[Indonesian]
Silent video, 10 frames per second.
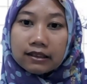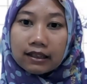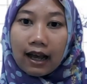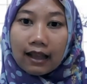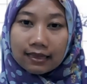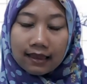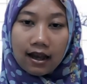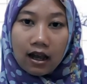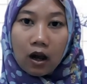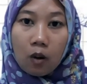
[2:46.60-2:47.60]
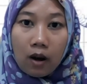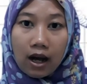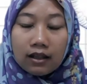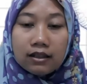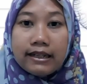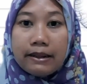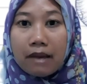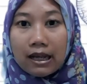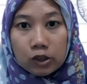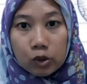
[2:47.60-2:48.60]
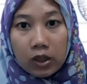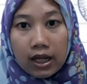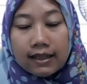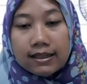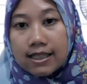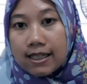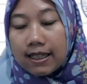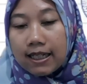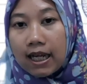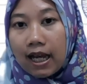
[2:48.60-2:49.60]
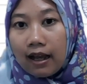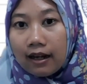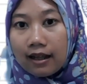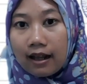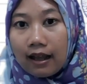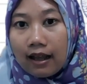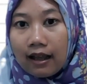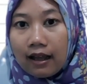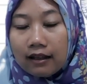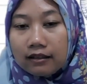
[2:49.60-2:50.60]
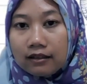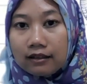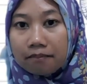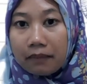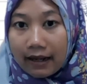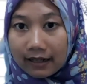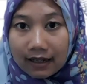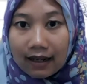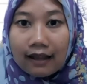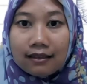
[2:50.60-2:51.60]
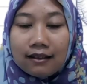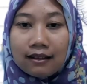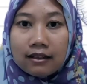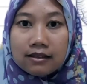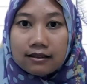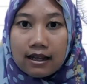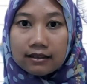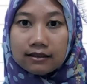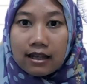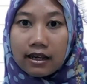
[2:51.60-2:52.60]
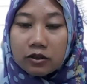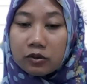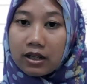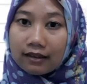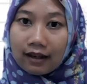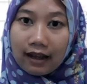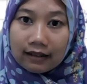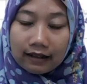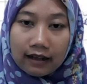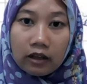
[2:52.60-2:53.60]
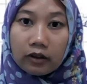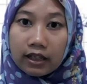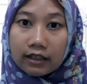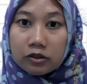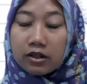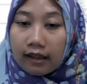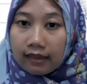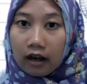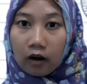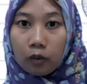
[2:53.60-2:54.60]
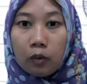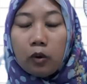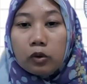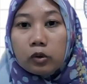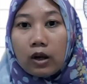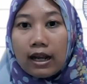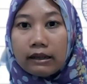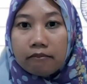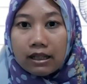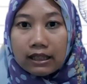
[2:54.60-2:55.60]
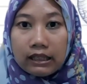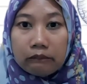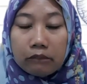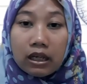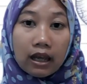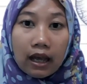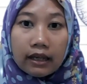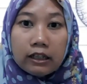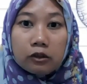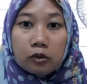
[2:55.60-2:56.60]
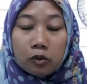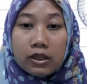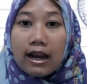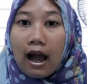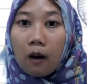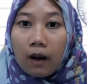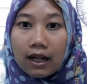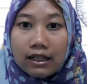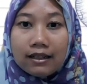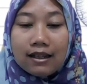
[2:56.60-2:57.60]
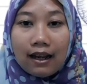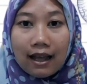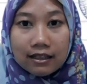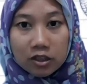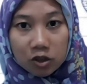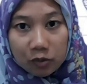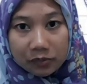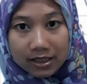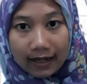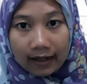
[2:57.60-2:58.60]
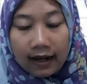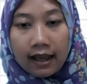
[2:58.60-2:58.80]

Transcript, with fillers: Kata awal dimasukkan di sini adalah predikat dan saya sudah tekankan atau kita sudah tahu untuk kalimat ilmiah itu diawali dengan subjek.